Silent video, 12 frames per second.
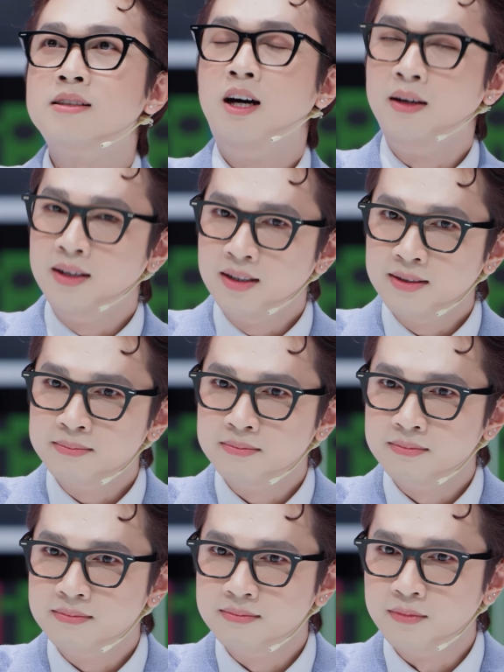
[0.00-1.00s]
có
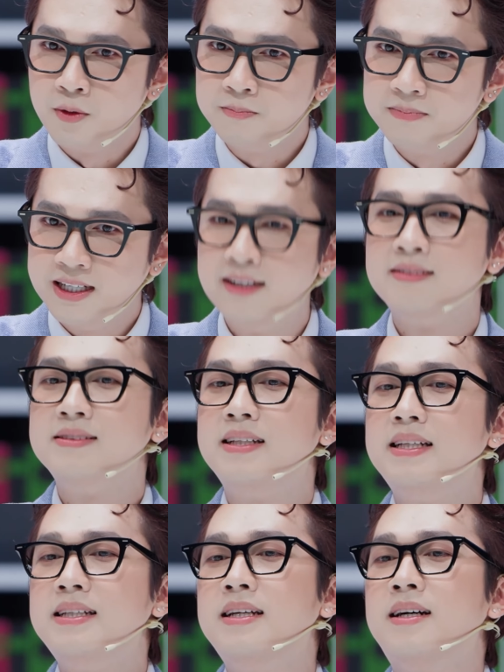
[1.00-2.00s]
một lần
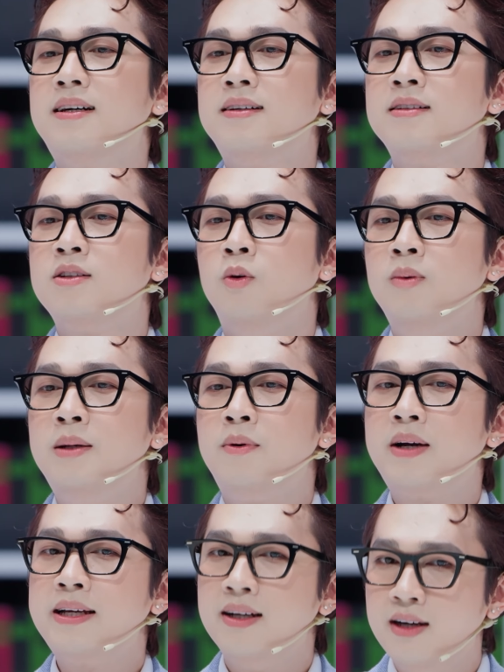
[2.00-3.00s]
thì ờ, cũng là
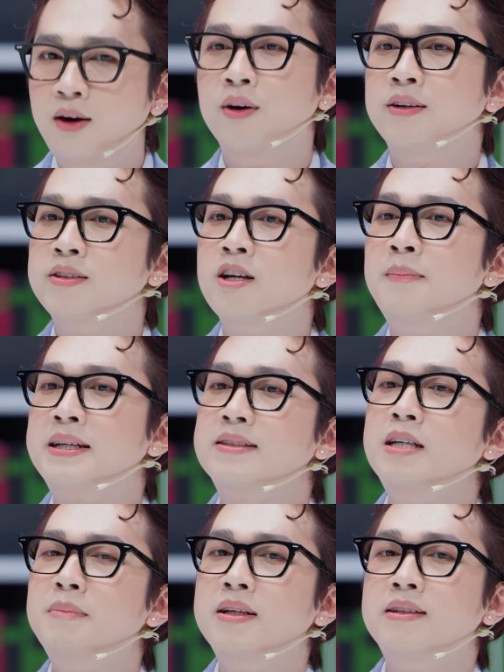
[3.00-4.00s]
một cái cơ hội cho bản
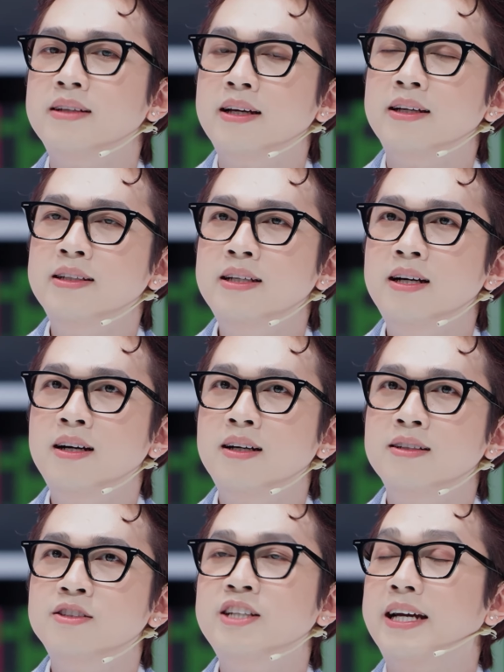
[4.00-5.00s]
thân mình để
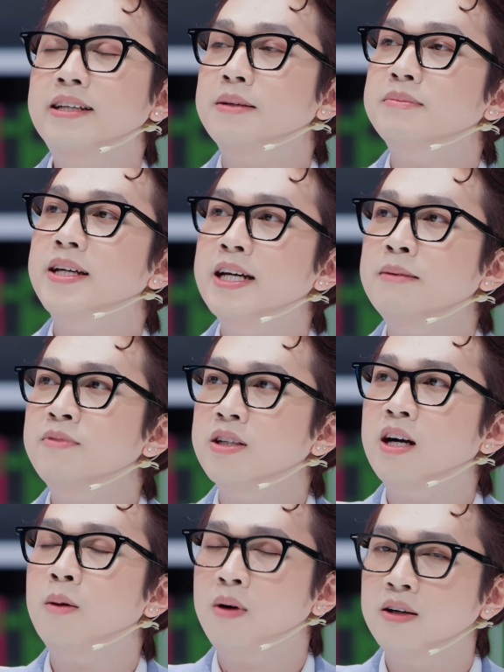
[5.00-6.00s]
trải nghiệm thêm và
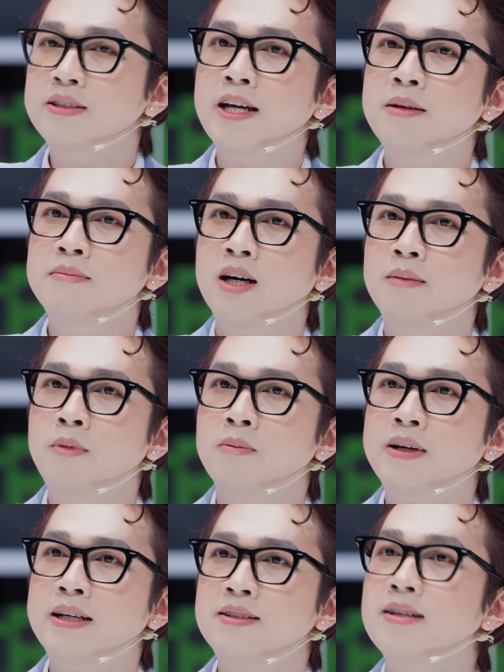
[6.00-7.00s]
được học hỏi thêm ở
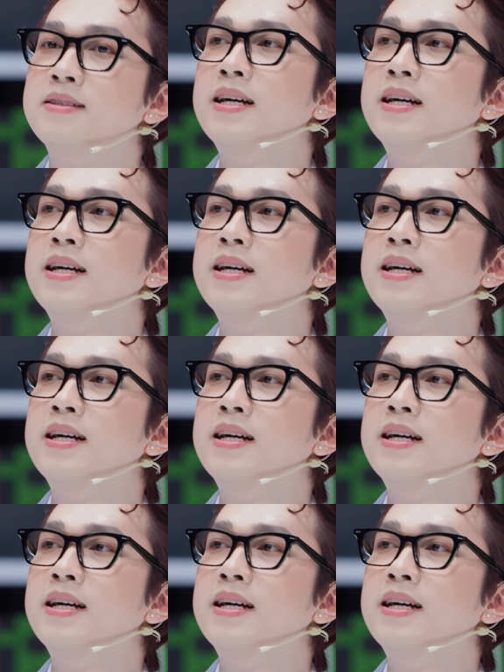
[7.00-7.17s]
một cái sân